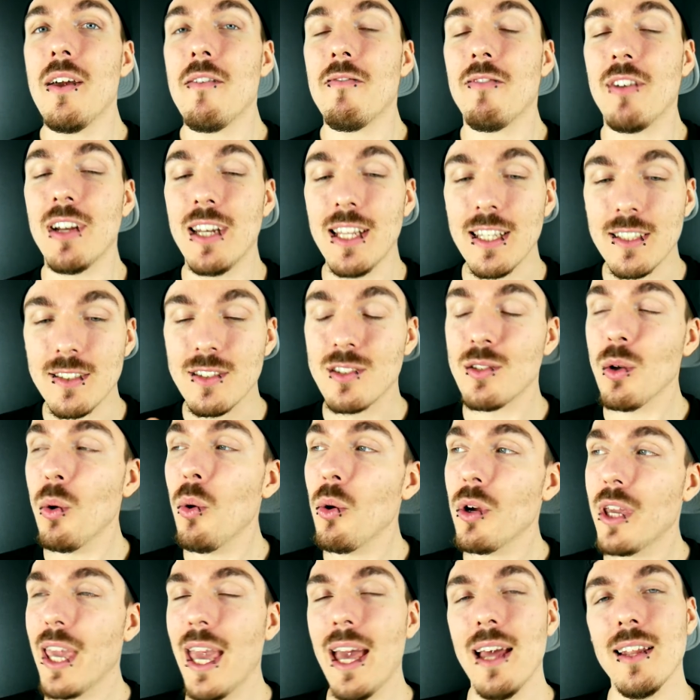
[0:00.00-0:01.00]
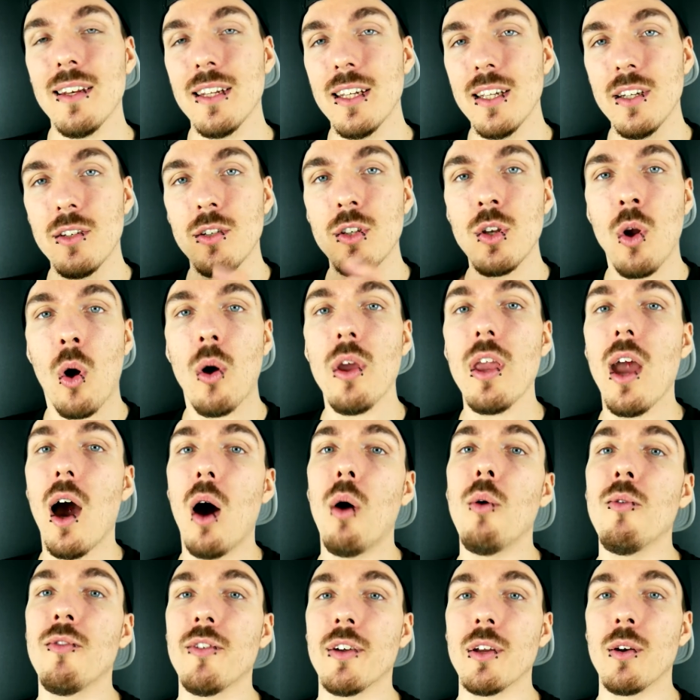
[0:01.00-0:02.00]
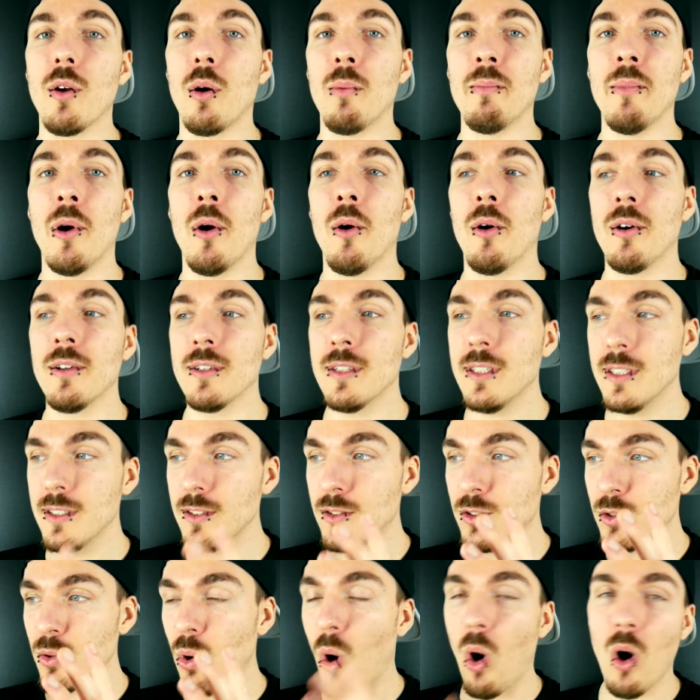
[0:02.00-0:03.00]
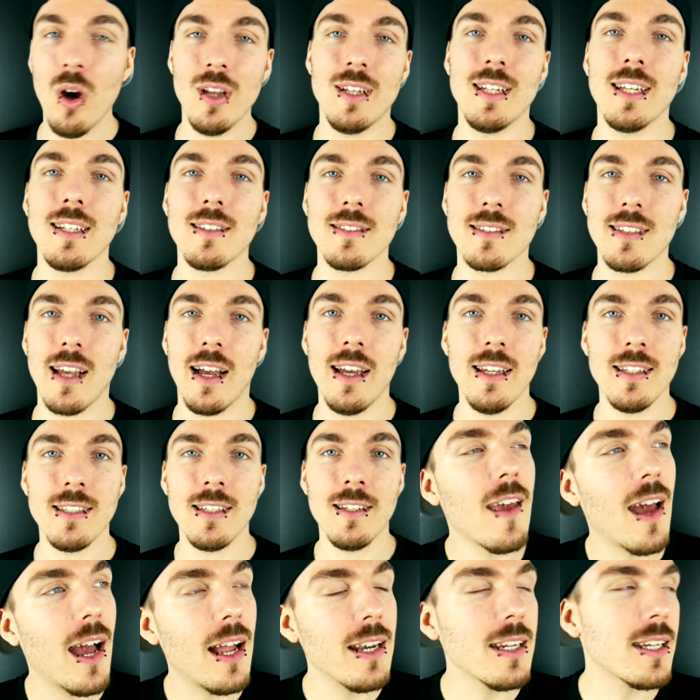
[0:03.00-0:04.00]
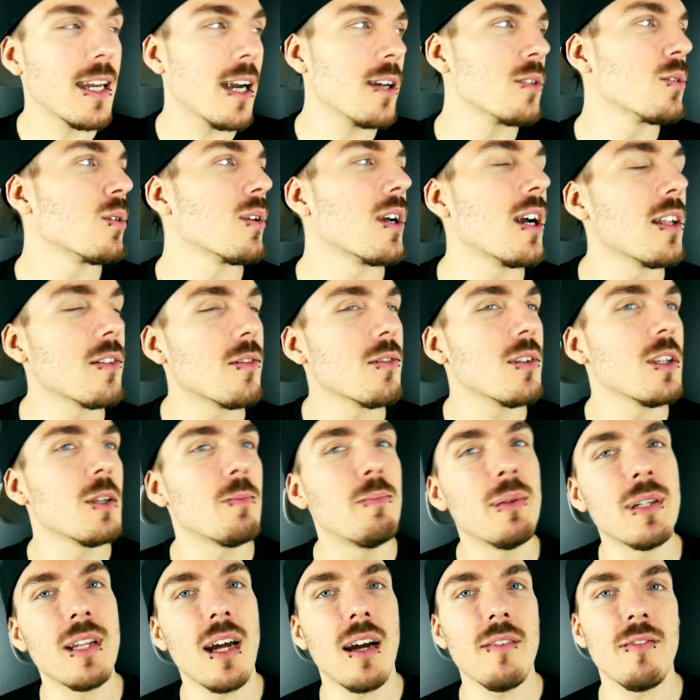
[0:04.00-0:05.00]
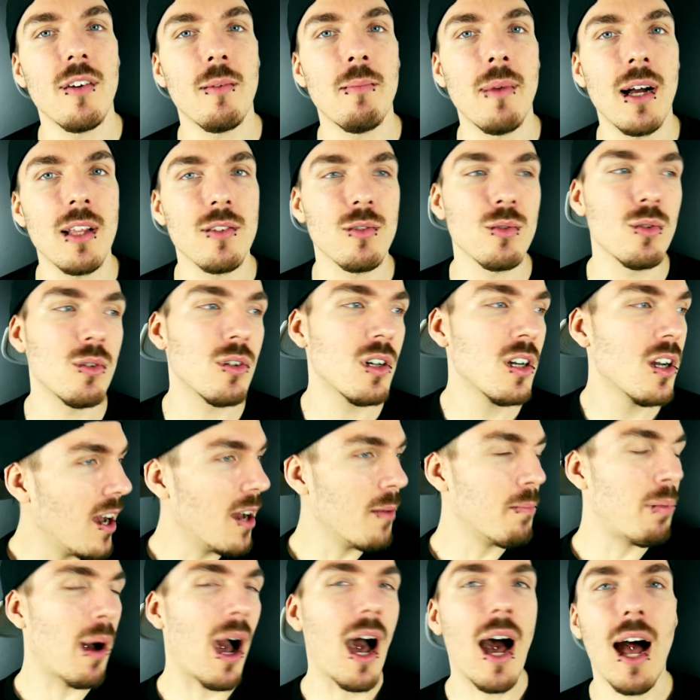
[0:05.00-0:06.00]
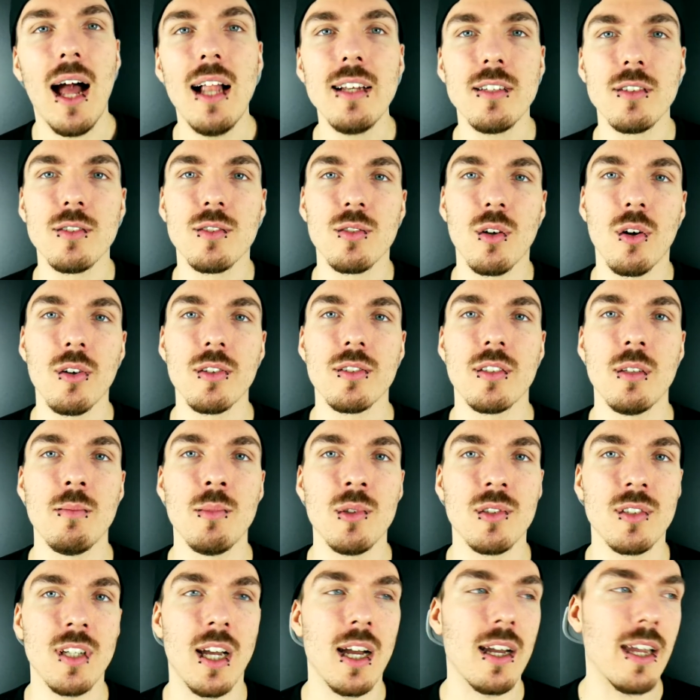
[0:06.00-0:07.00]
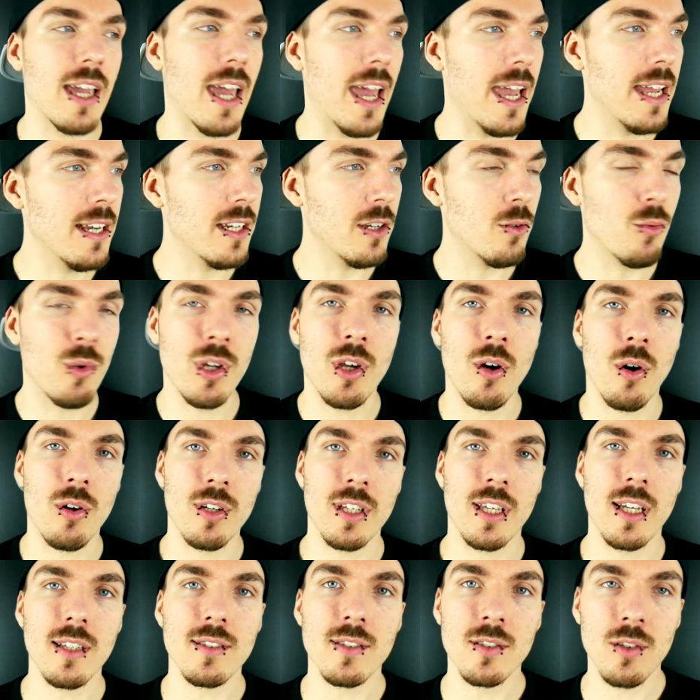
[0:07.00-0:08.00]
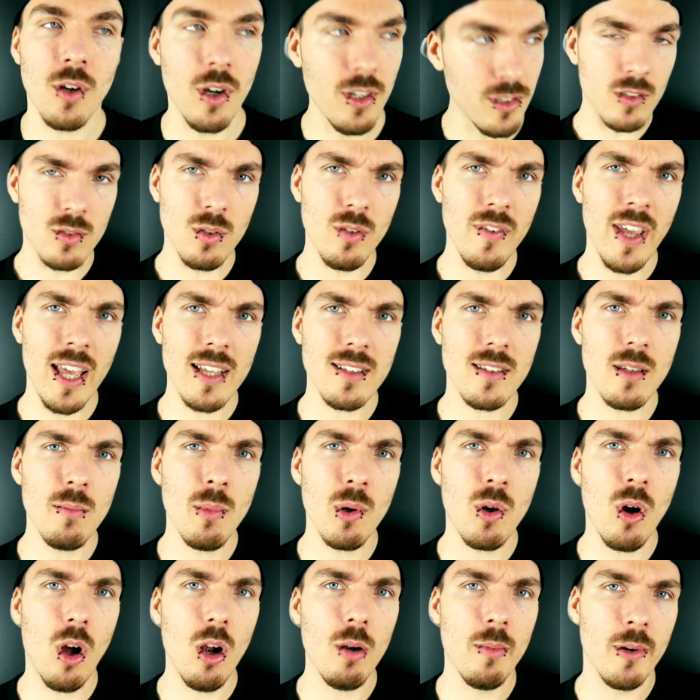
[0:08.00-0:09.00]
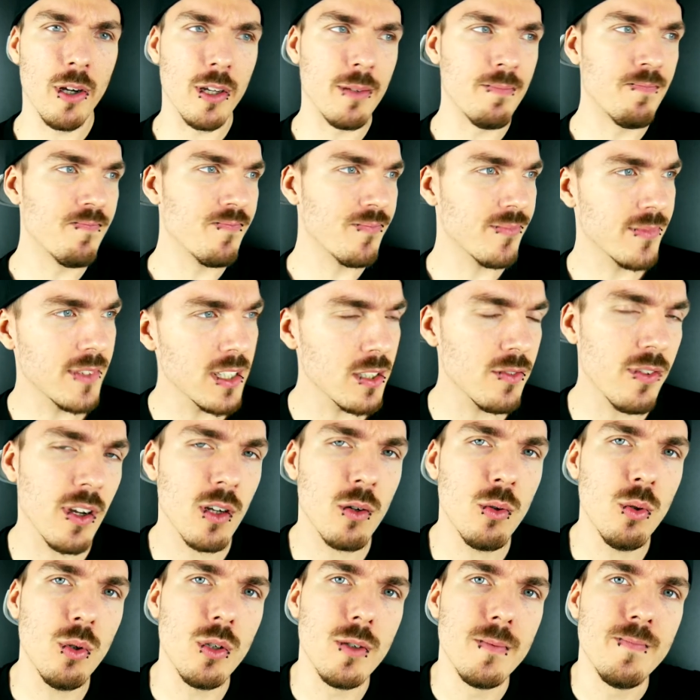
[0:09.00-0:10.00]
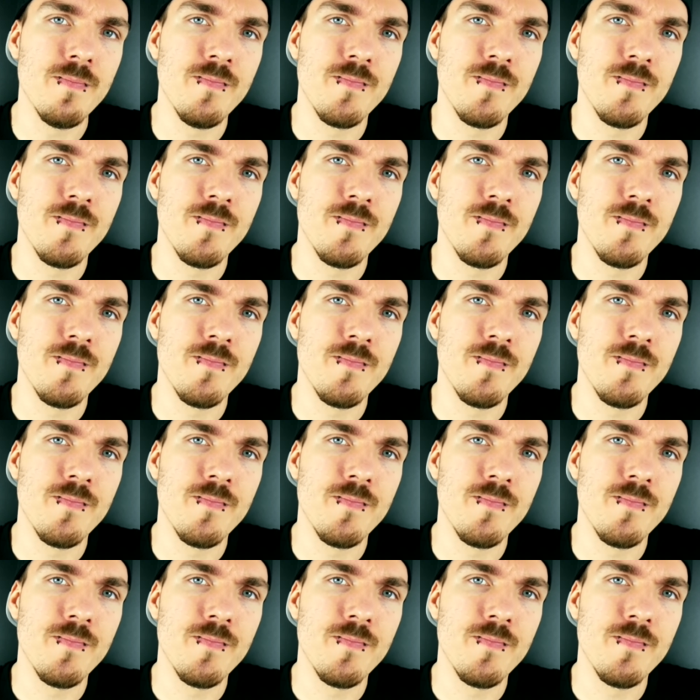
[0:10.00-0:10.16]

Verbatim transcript: würde ich so gerne neu aufgenommen hören zur heutigen Zeit. Alligator, kannst du nicht bitte einfach mal so ein paar alte Songs nehmen und sagen, hey, die recorde ich jetzt neu? So wie Eskimo Callboy. Das war cool.